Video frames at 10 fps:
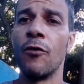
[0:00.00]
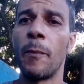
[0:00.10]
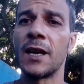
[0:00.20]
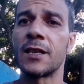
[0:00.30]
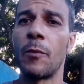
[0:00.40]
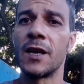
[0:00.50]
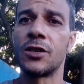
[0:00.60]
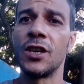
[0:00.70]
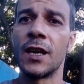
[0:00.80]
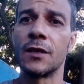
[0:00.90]
Vou passar
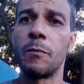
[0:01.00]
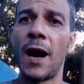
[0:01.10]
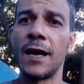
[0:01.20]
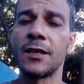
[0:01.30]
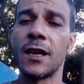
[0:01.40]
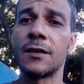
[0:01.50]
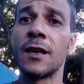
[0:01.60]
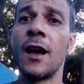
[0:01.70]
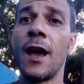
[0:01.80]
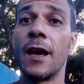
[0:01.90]
umas dicas
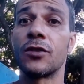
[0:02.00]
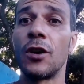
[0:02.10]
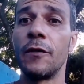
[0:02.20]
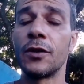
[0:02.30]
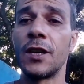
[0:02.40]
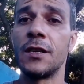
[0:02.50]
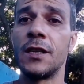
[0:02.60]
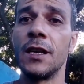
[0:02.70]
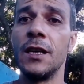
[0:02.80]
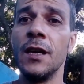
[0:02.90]
básicas, é só vocês
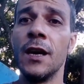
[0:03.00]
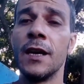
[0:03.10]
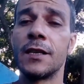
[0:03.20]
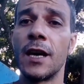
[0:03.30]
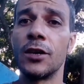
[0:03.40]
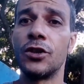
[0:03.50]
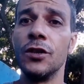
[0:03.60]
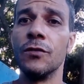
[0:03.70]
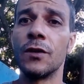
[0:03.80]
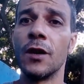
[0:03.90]
seguir
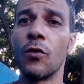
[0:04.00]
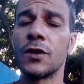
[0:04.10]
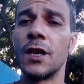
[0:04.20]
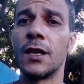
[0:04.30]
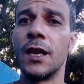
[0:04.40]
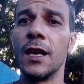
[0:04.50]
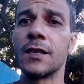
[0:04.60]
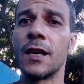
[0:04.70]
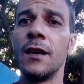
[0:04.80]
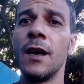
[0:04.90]
certinho que com
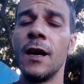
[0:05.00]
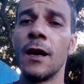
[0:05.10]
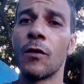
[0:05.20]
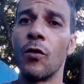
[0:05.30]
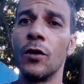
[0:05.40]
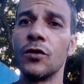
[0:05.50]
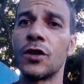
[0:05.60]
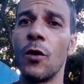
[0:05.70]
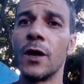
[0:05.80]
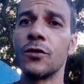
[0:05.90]
certeza quando o
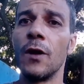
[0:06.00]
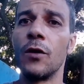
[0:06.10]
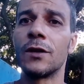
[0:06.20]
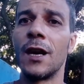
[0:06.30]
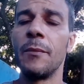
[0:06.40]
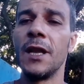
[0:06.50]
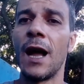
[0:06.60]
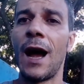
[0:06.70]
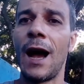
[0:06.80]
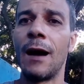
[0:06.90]
seu azulão
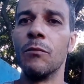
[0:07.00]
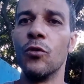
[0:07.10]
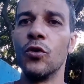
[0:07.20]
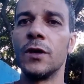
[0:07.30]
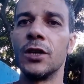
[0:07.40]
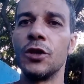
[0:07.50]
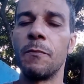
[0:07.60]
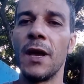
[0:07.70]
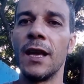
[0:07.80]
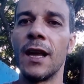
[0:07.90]
terminar a muda de
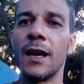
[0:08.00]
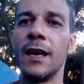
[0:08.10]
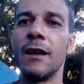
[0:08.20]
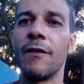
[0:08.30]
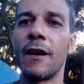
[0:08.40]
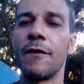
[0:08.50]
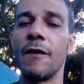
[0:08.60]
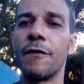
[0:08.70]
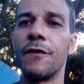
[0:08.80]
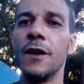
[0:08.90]
pena, ele vai
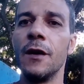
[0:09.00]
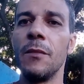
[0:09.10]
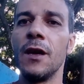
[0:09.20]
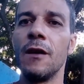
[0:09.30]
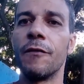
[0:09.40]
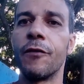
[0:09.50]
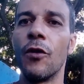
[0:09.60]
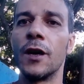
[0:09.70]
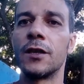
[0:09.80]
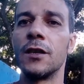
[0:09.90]
vir firme e
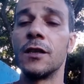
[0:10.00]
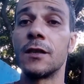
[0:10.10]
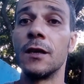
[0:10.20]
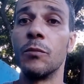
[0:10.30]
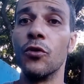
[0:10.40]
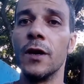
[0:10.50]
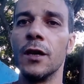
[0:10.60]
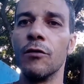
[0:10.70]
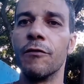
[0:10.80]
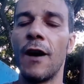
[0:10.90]
forte
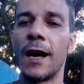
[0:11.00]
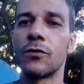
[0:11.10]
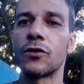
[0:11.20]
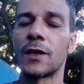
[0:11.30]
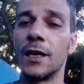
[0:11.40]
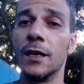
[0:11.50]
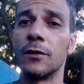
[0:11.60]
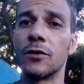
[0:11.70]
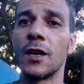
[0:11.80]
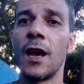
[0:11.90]
distribuindo vários
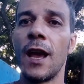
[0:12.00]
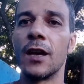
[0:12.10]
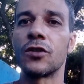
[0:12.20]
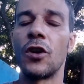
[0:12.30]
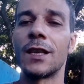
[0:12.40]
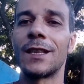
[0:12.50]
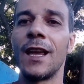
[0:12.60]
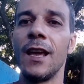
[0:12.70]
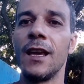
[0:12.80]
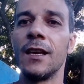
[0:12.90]
cantos. É só
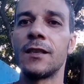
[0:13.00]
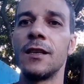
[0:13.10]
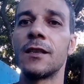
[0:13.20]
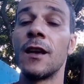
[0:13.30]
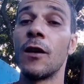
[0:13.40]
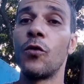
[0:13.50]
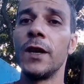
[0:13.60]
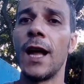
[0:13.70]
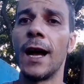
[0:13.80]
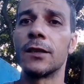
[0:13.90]
ter esses
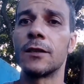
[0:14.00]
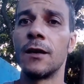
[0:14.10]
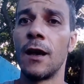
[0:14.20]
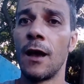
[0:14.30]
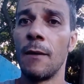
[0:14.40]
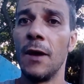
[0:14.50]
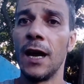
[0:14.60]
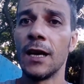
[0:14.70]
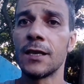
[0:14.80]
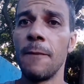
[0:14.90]
cuidados,
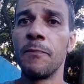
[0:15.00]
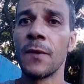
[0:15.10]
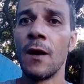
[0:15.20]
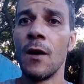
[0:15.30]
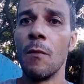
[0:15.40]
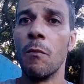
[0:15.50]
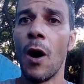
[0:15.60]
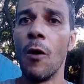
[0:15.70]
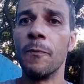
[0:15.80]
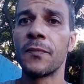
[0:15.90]
beleza?
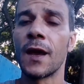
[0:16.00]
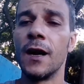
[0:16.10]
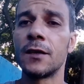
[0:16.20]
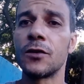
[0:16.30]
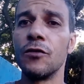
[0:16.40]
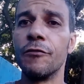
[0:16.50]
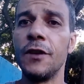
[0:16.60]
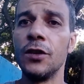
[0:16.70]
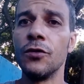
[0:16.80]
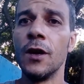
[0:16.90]
Bom, antes do
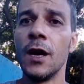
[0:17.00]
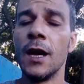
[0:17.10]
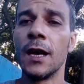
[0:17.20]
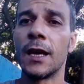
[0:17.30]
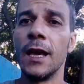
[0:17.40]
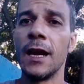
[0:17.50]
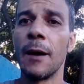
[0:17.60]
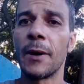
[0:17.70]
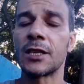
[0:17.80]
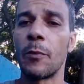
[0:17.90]
vídeo,
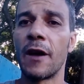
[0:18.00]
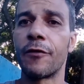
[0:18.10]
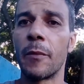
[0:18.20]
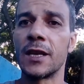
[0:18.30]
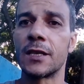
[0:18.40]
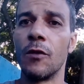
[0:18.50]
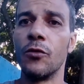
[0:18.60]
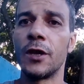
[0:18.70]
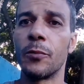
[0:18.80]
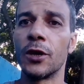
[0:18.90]
queria passar uma informação
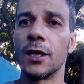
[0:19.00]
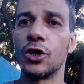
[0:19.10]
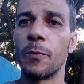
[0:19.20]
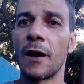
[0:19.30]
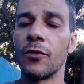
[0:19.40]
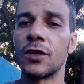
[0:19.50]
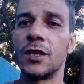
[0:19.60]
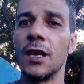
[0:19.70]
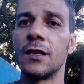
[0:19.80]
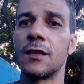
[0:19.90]
muito importante para
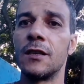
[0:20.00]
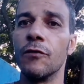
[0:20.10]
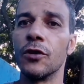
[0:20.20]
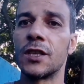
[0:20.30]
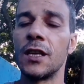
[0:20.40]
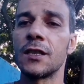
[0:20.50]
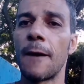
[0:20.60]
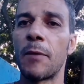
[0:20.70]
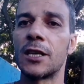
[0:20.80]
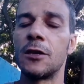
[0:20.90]
vocês. Se vocês
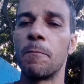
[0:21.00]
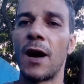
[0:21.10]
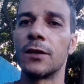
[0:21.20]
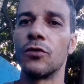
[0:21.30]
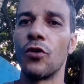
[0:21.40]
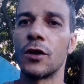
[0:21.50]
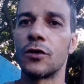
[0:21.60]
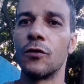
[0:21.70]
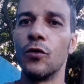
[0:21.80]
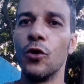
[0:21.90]
querem participar do
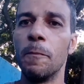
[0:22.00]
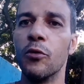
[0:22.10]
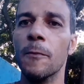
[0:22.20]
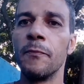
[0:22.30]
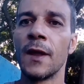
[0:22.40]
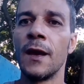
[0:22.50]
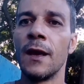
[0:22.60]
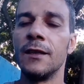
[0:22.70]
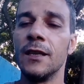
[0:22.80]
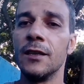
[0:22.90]
nosso grupo
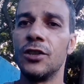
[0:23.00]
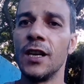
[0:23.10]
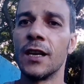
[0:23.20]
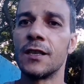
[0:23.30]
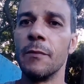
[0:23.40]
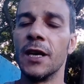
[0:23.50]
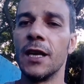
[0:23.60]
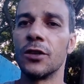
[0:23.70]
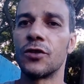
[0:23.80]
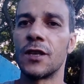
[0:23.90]
de dicas e
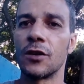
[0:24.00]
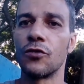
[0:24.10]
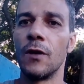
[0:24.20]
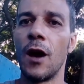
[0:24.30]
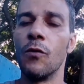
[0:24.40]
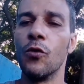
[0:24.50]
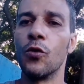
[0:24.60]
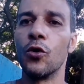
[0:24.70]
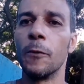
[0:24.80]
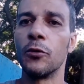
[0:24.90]
manejos de azulão,
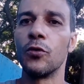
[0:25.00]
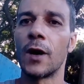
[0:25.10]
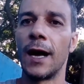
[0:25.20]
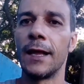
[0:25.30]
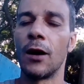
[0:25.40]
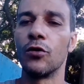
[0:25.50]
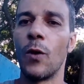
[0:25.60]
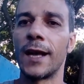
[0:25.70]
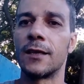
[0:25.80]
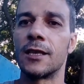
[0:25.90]
o grupo do canal
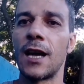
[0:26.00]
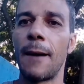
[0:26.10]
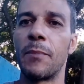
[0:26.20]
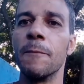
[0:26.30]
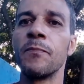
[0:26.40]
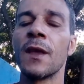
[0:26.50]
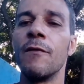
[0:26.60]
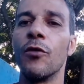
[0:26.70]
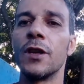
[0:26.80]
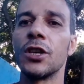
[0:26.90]
no WhatsApp,
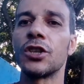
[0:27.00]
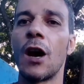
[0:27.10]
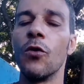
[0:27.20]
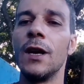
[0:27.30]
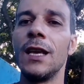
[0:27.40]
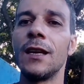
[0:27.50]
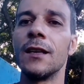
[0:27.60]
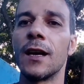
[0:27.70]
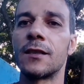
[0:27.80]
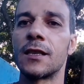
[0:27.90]
Vou deixar o
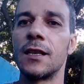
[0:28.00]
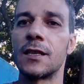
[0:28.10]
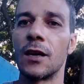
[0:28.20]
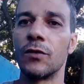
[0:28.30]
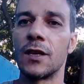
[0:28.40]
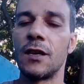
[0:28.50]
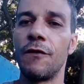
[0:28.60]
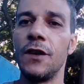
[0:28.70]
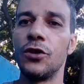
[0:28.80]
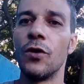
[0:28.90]
link na descrição
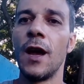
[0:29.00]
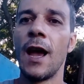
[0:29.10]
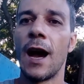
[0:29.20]
desse vídeo.